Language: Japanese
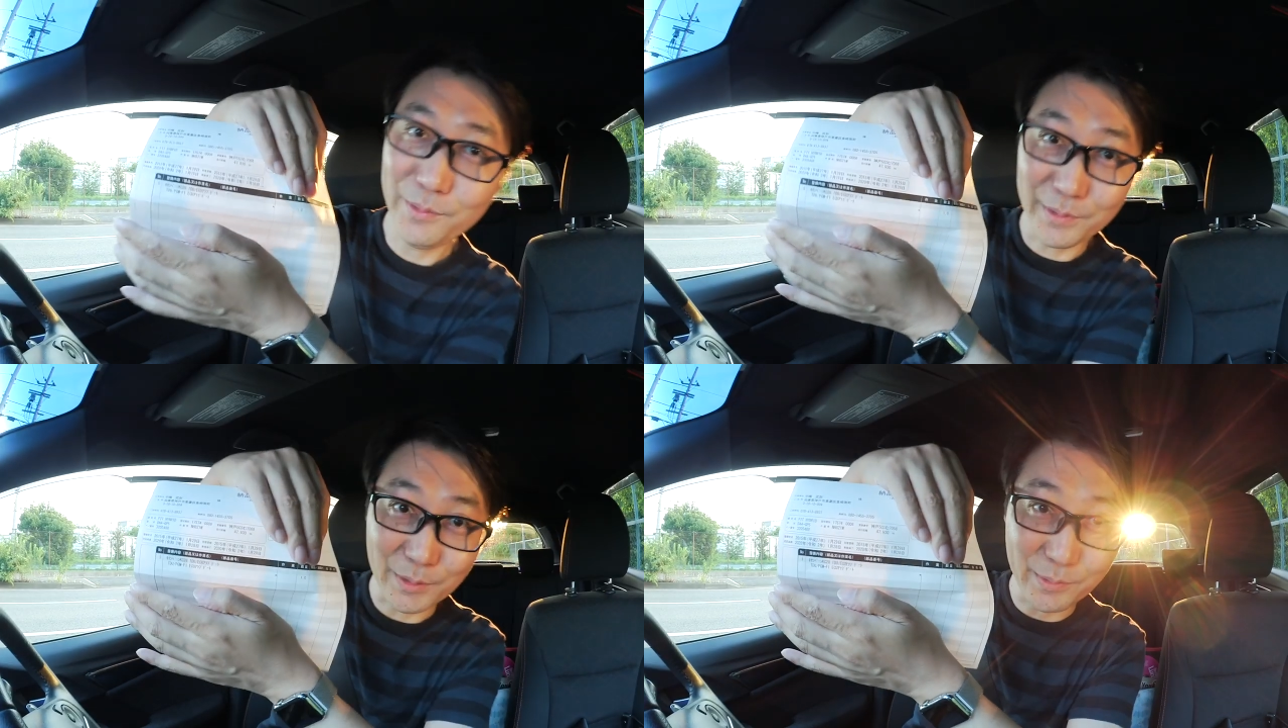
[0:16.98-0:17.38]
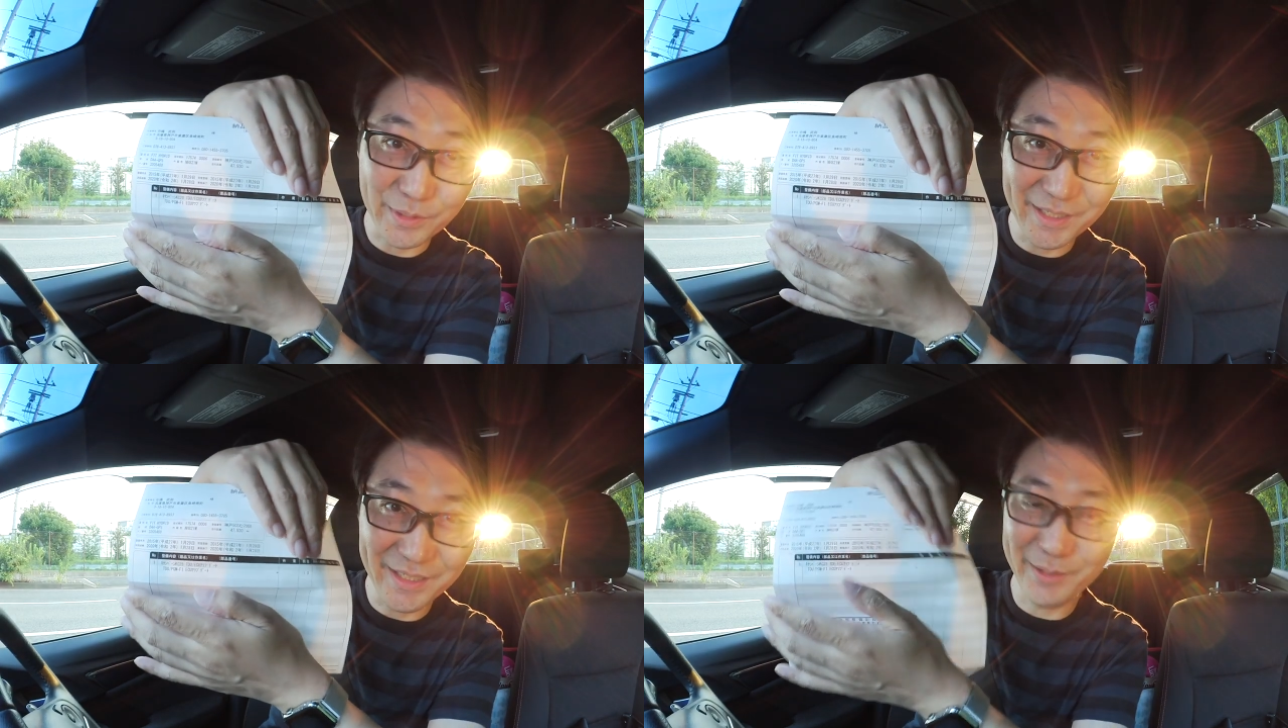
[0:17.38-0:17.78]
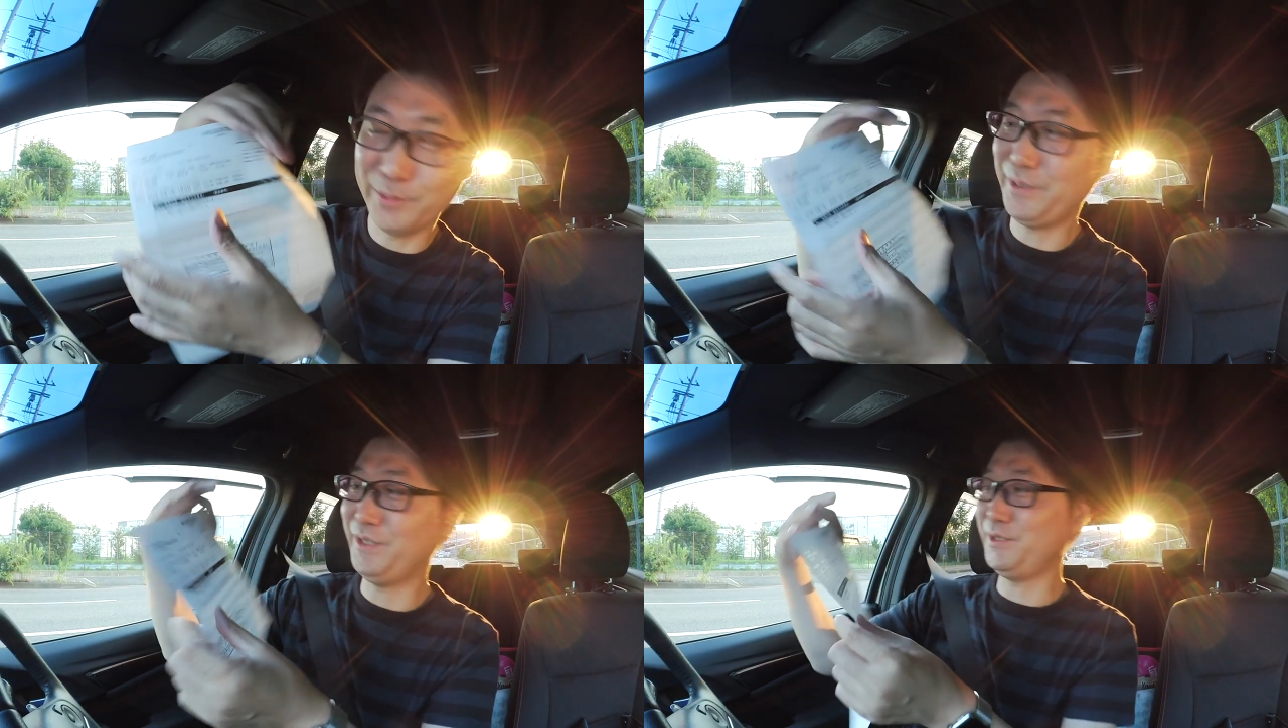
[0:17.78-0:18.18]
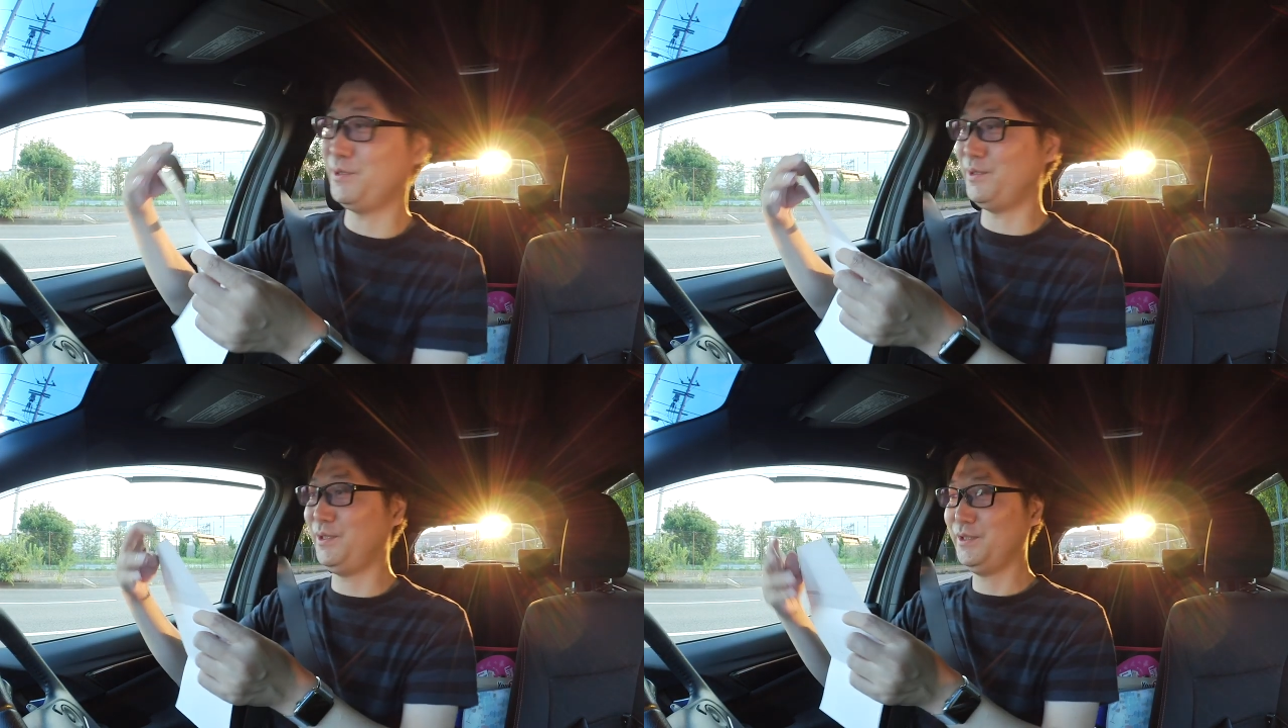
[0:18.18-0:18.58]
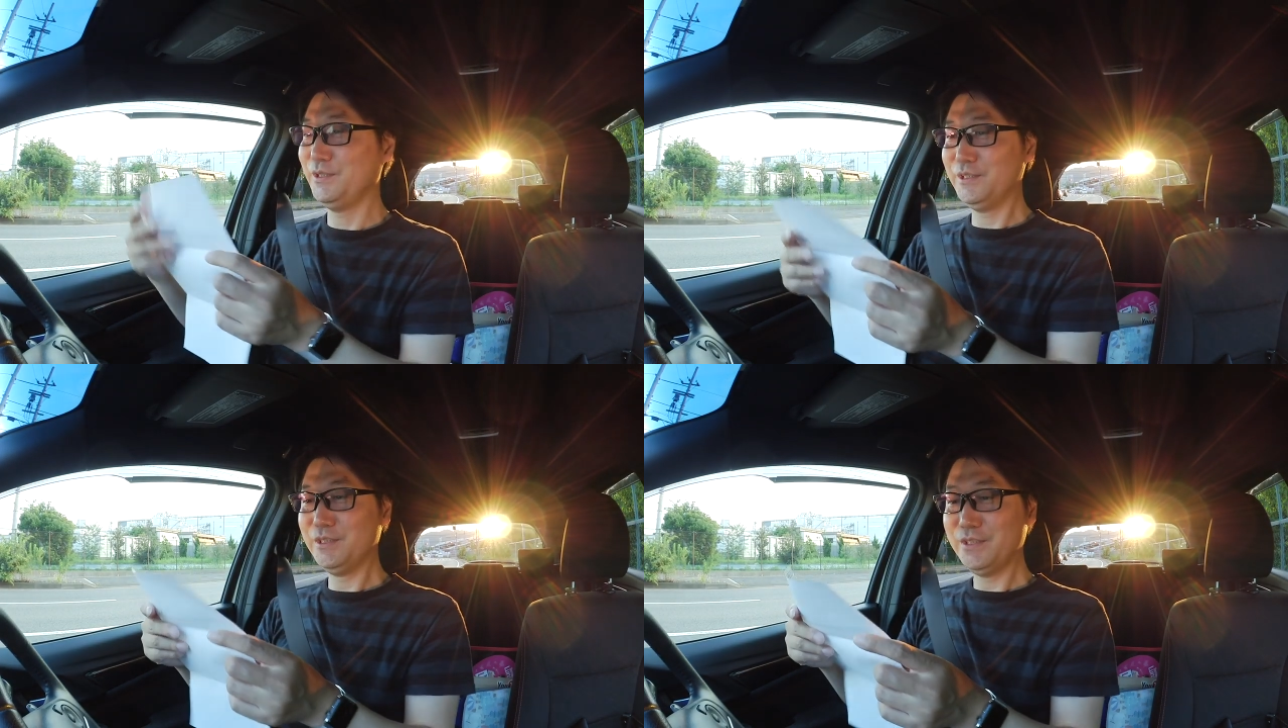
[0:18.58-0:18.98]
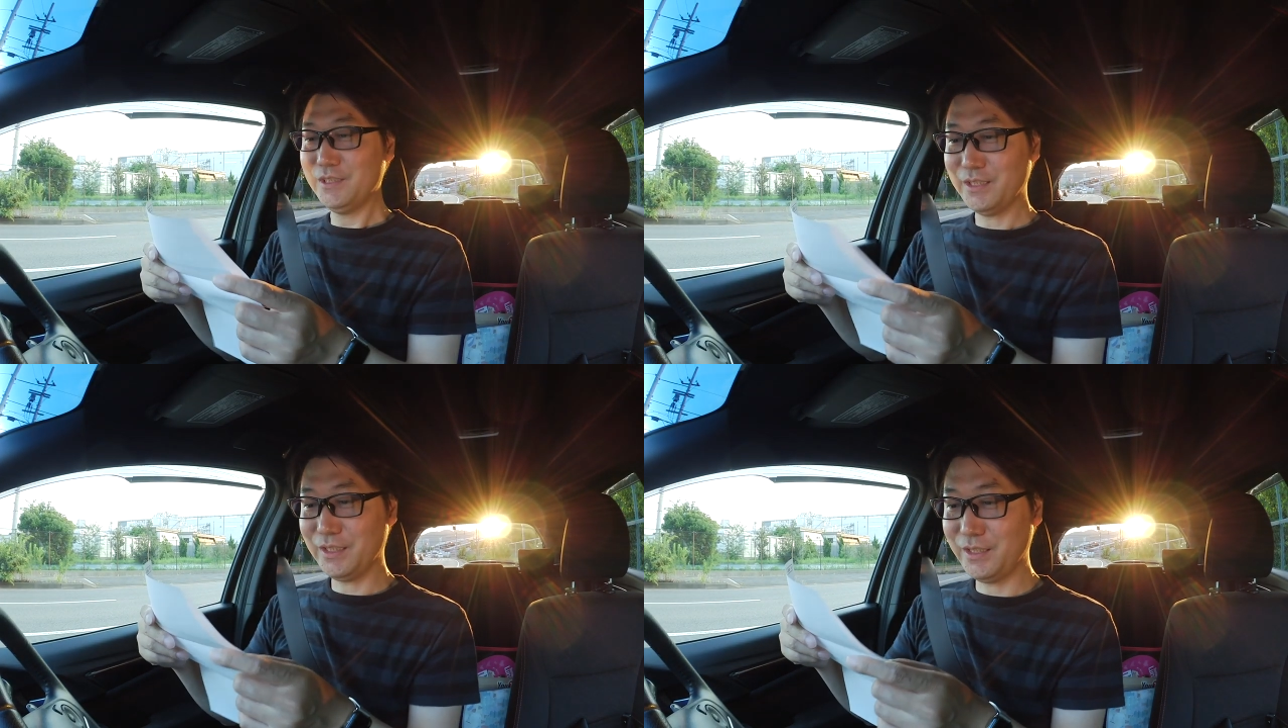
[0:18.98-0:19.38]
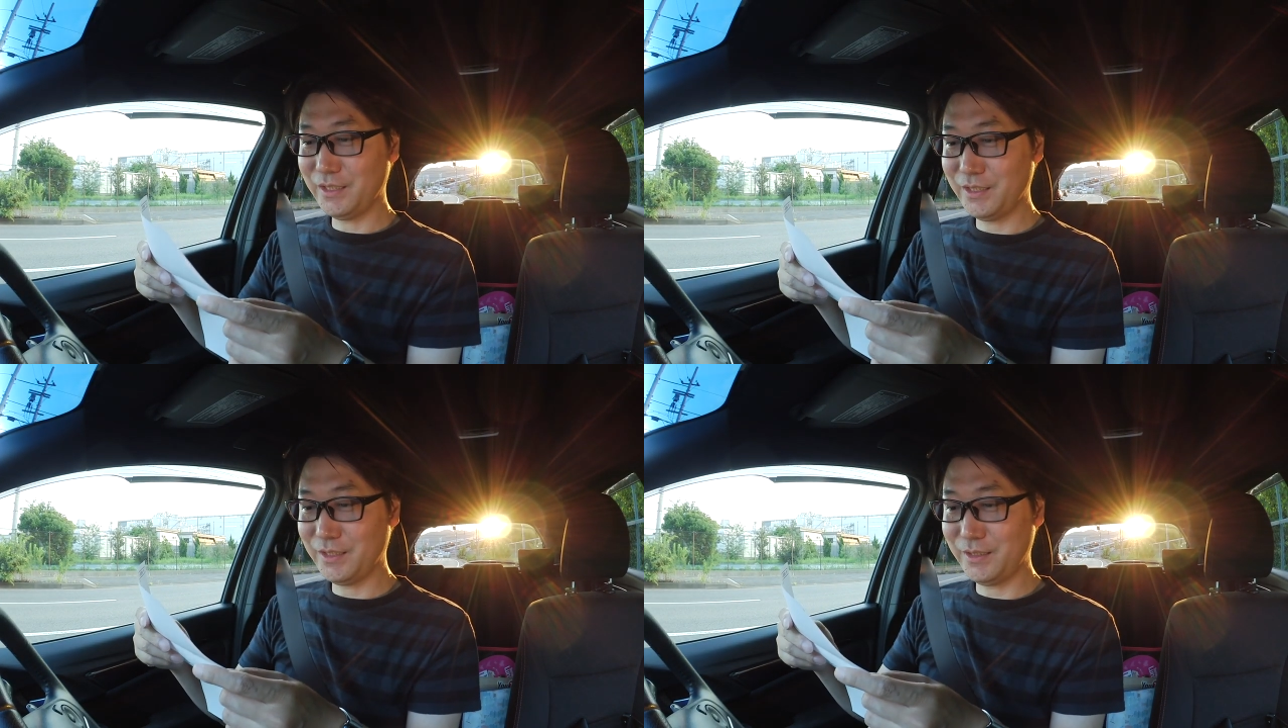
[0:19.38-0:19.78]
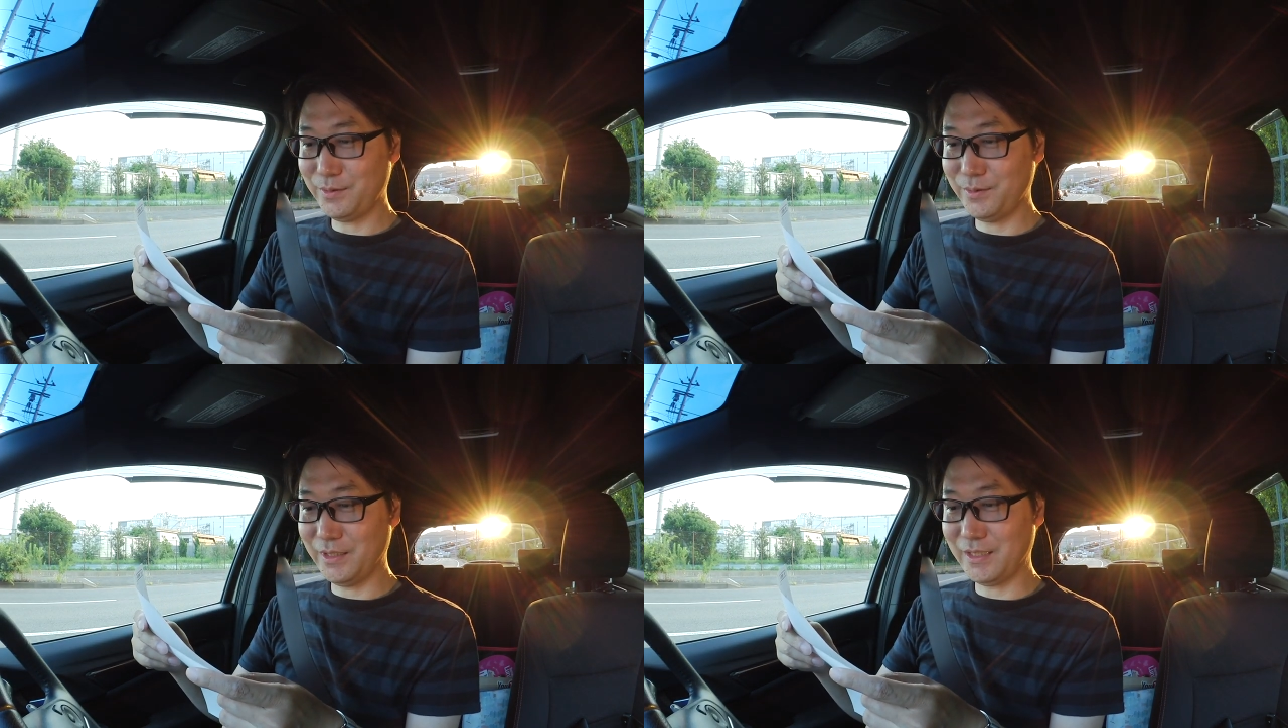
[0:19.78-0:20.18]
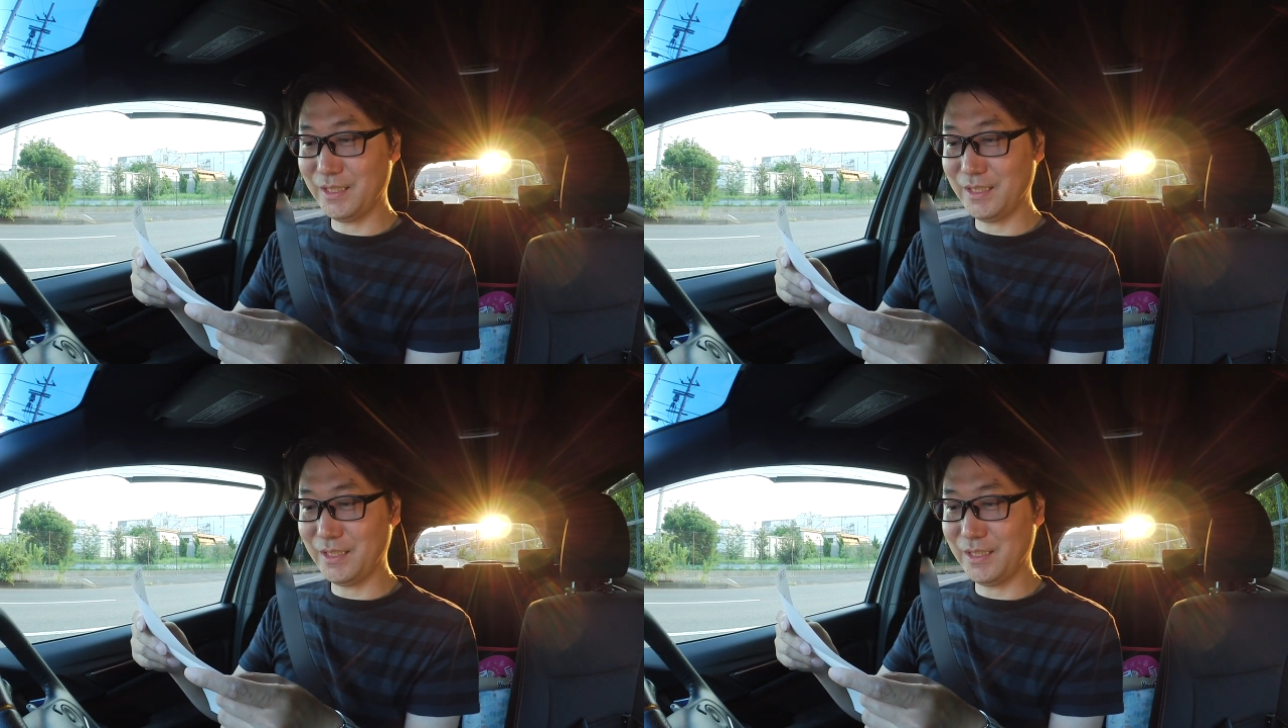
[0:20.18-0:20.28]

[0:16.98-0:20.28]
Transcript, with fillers: ほらこれね、納品書、えっとね